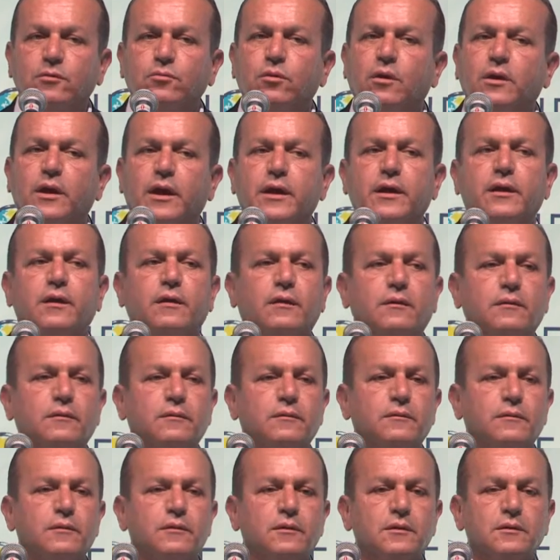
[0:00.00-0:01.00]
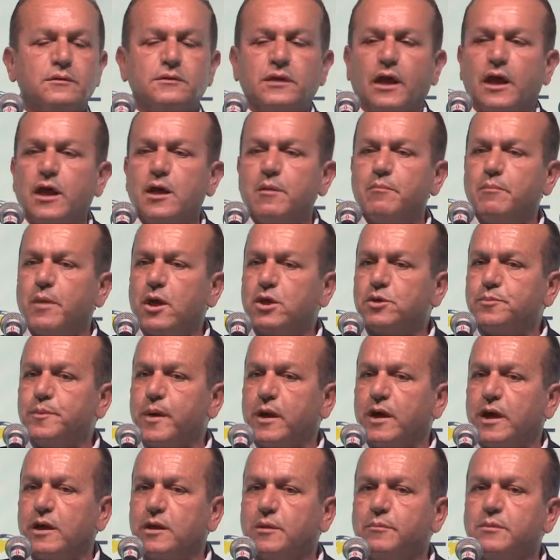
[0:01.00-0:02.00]
dolayı Sayın
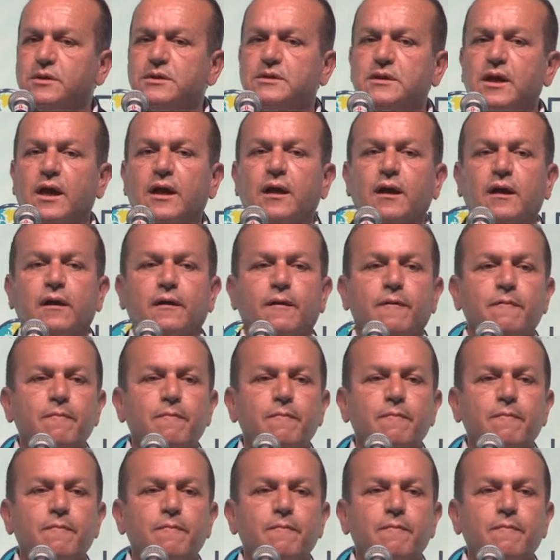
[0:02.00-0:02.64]
Başbakanımıza,